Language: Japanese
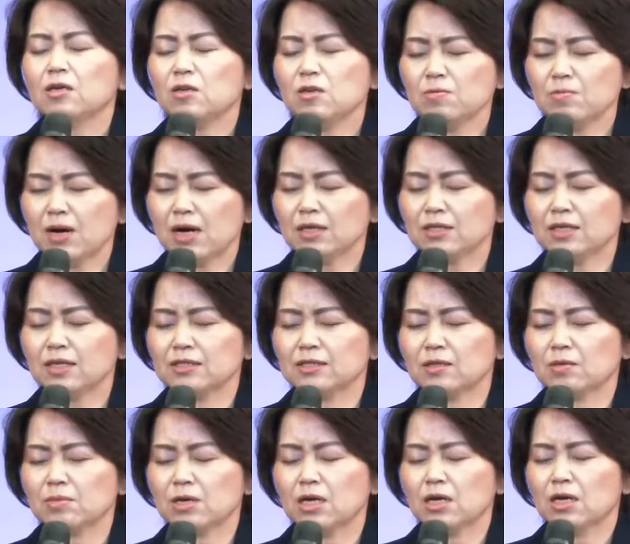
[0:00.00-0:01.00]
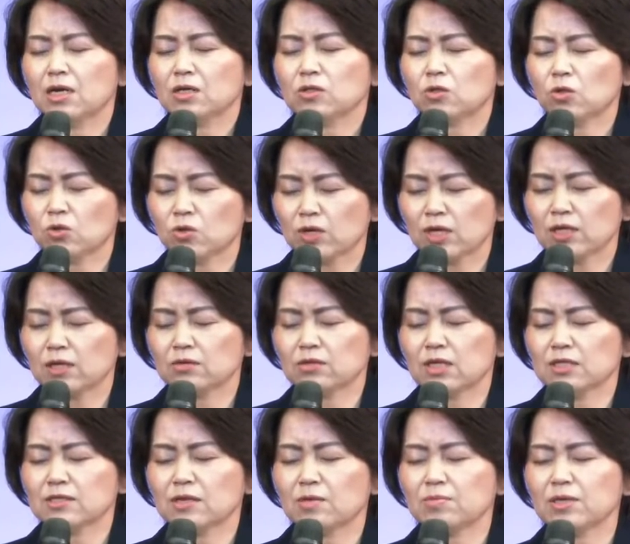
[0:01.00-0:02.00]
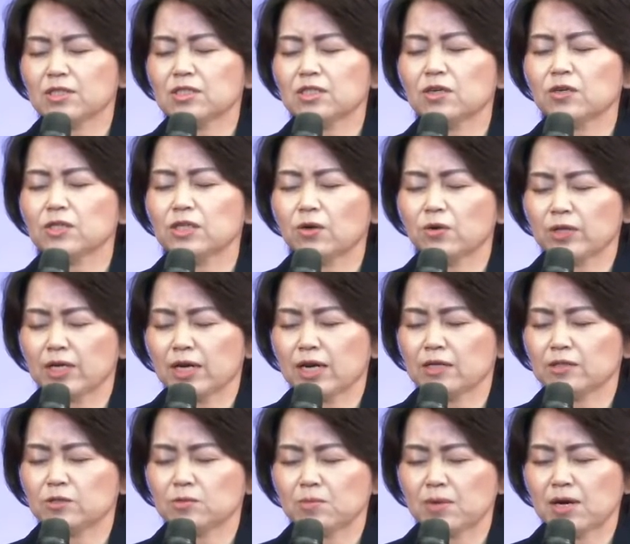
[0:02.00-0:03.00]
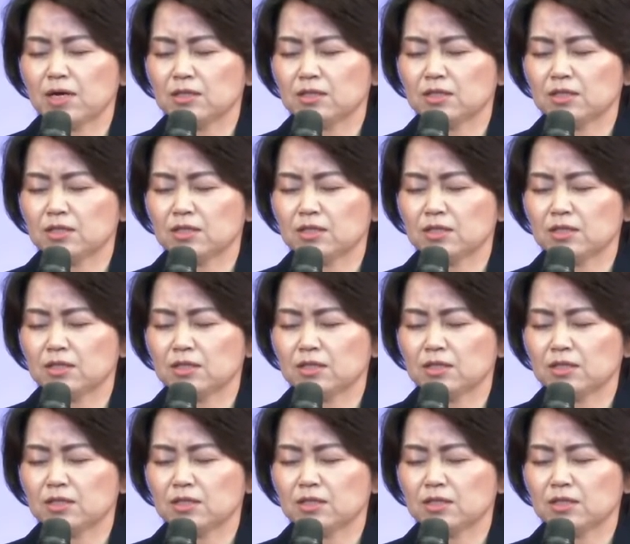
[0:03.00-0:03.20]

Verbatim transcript: 今、イエス様、届けてくださいますようにお願いしま